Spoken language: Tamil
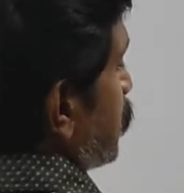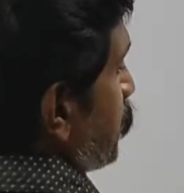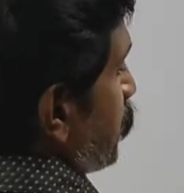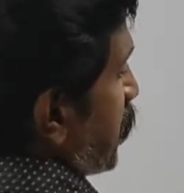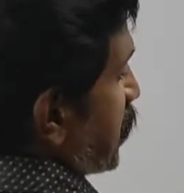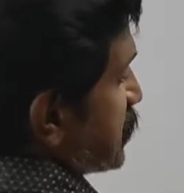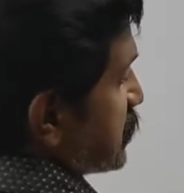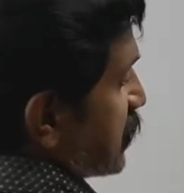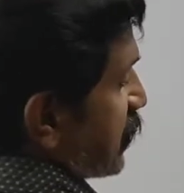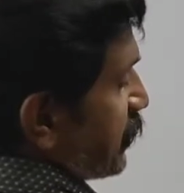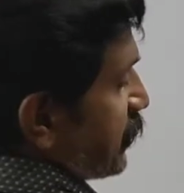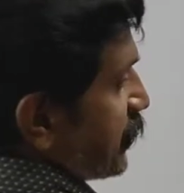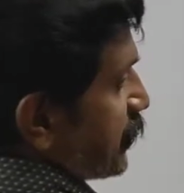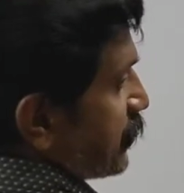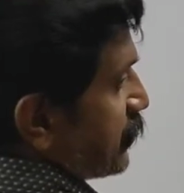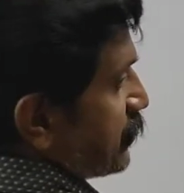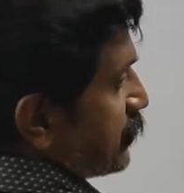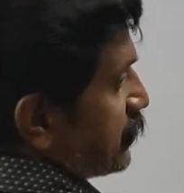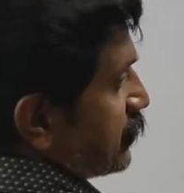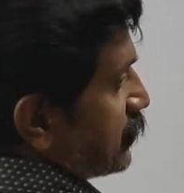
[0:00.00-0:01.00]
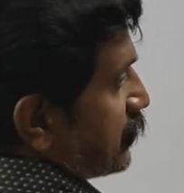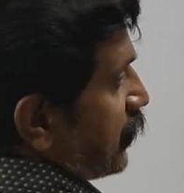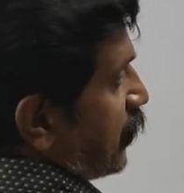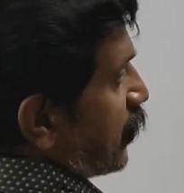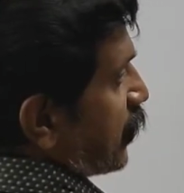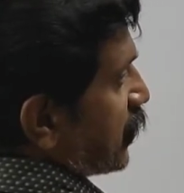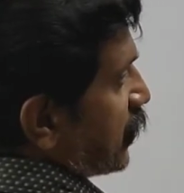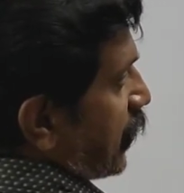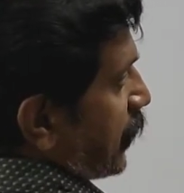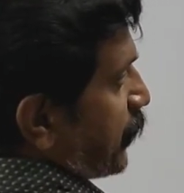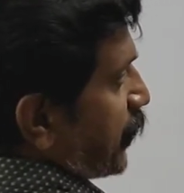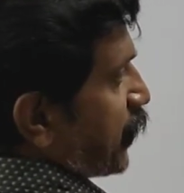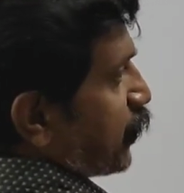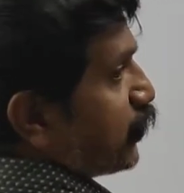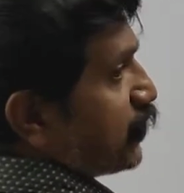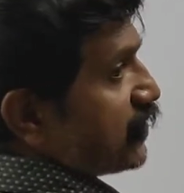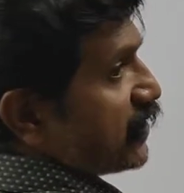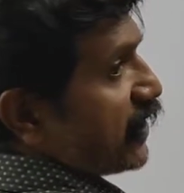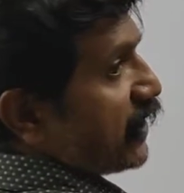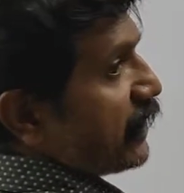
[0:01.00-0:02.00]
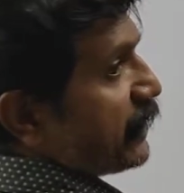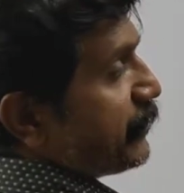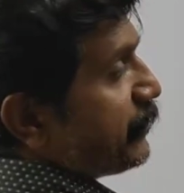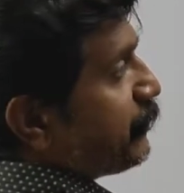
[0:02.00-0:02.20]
இது ப்ளஸில் வரும் அவ்வளோதான் அப்படியே உல்ட்டா